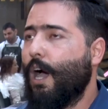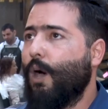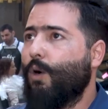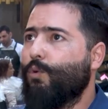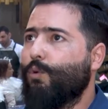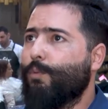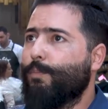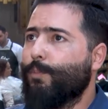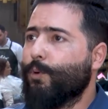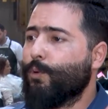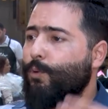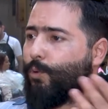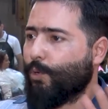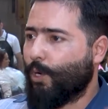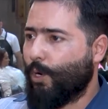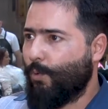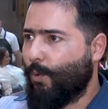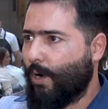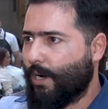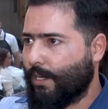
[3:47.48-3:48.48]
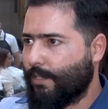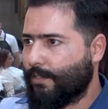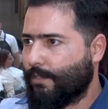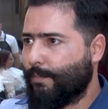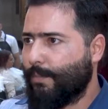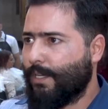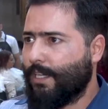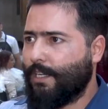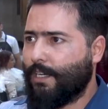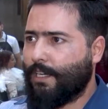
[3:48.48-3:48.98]
او بمرور
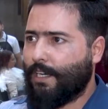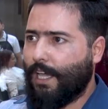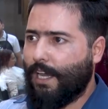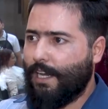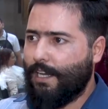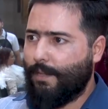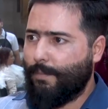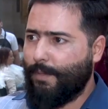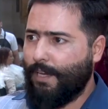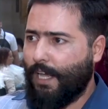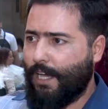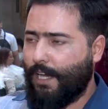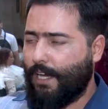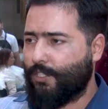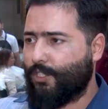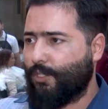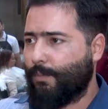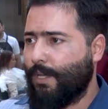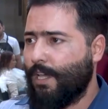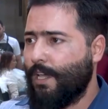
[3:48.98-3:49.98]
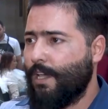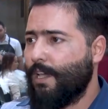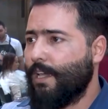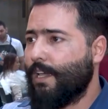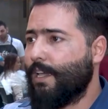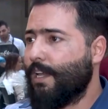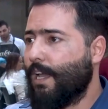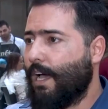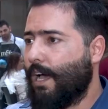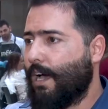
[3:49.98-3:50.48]
الوقت من نخلي من حاجب
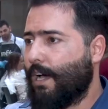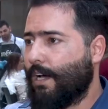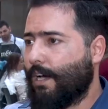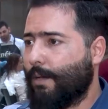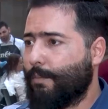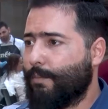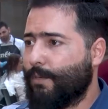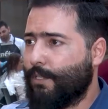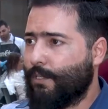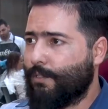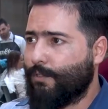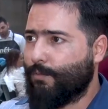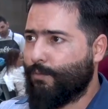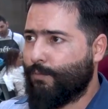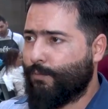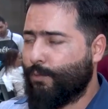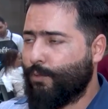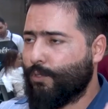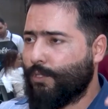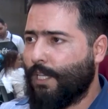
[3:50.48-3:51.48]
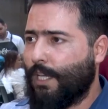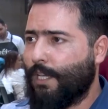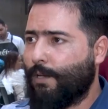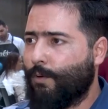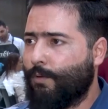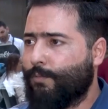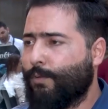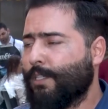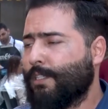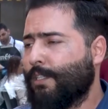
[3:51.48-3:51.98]
الى اخر من فوتنا
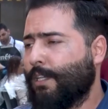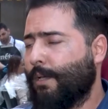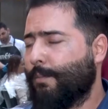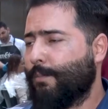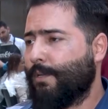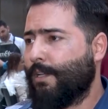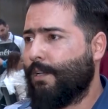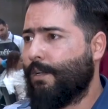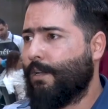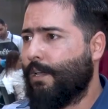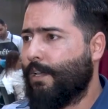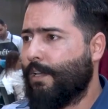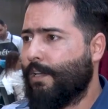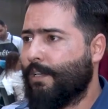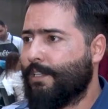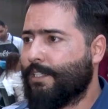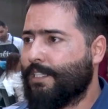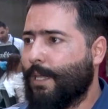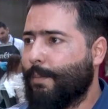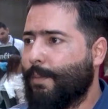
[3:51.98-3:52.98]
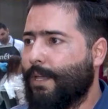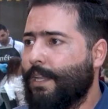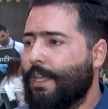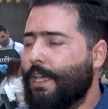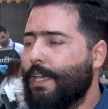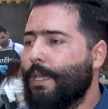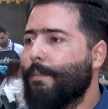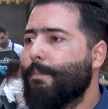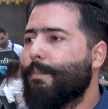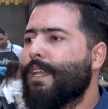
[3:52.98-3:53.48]
فتره من الزمن
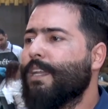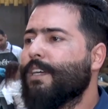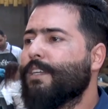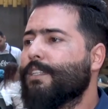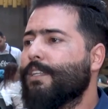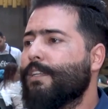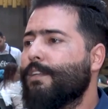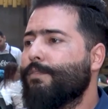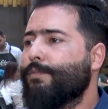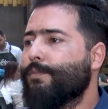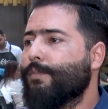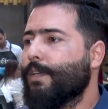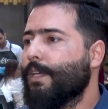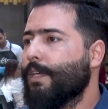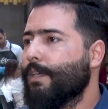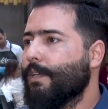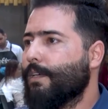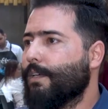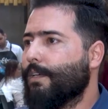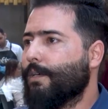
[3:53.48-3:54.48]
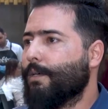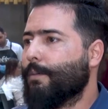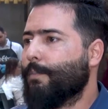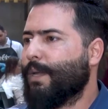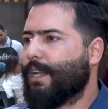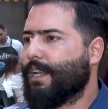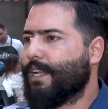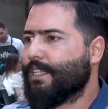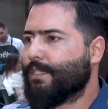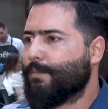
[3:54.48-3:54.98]
ما نختلف آه،
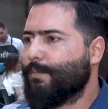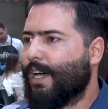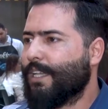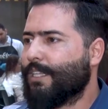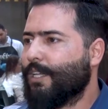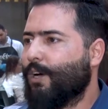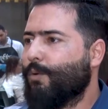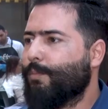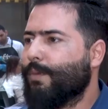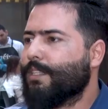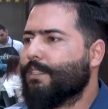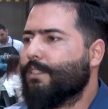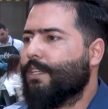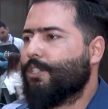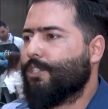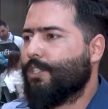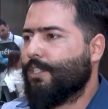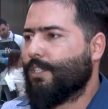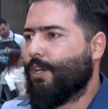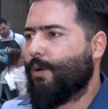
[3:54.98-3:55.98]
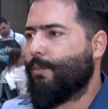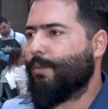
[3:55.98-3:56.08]
بالرسمات او ما تنشز